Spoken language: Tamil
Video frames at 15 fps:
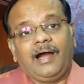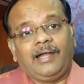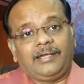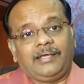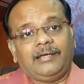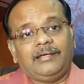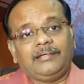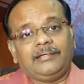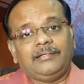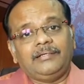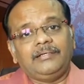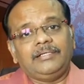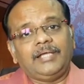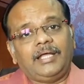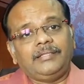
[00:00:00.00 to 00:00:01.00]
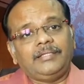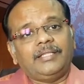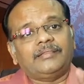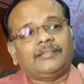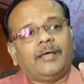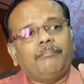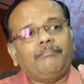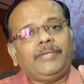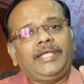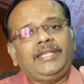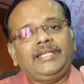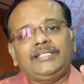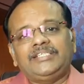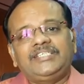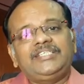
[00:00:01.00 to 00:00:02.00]
ஆனால் அந்த
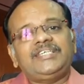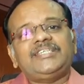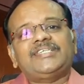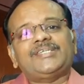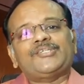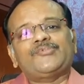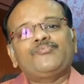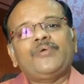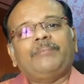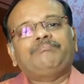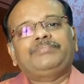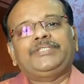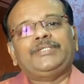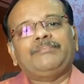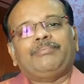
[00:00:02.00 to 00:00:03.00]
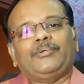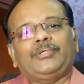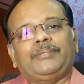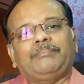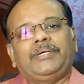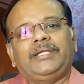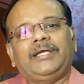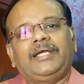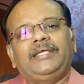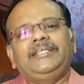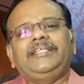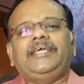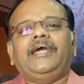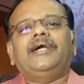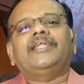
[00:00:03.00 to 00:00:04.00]
தம்பியில் ஜீசஸ் வெப்ட்னு போட்ட பாருங்க
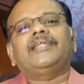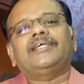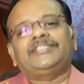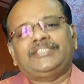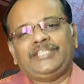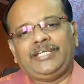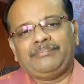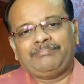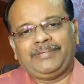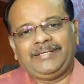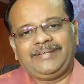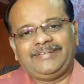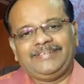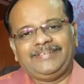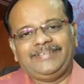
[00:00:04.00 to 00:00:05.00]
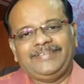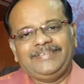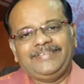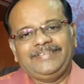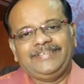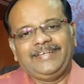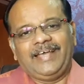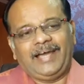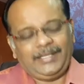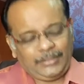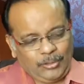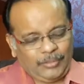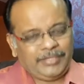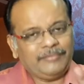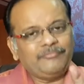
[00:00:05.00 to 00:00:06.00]
இதை யாரா ஷேர் பண்ணுறது
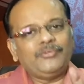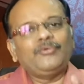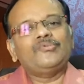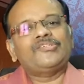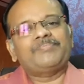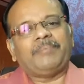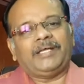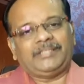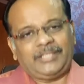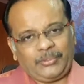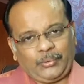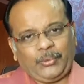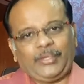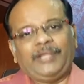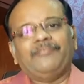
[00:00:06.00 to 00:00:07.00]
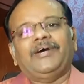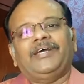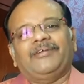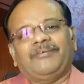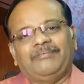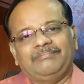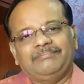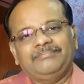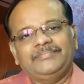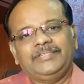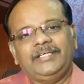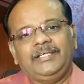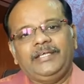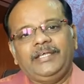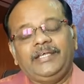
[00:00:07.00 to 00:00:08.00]
அதனுடைய வியூஸ் பார்த்தா குறைவாக இருக்கும்
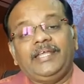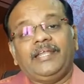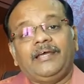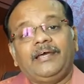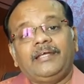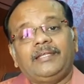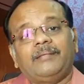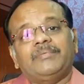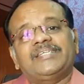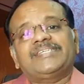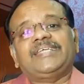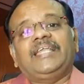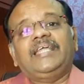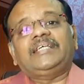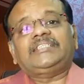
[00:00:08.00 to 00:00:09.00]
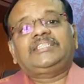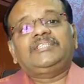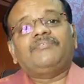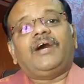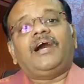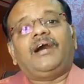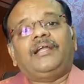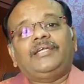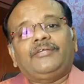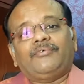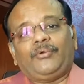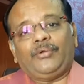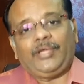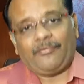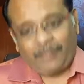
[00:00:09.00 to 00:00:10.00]
ஏன்னா நம்ம செலக்டிவாக
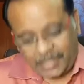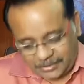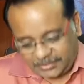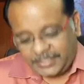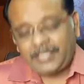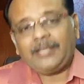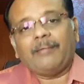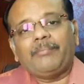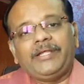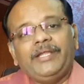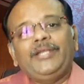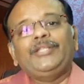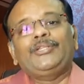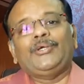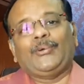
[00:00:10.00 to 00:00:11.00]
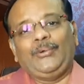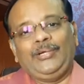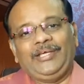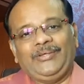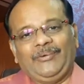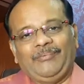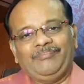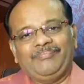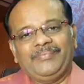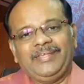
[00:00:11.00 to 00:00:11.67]
ஆண்டவருடைய வார்த்தையை நம்ம எடுத்துக்கொள்கிறோம்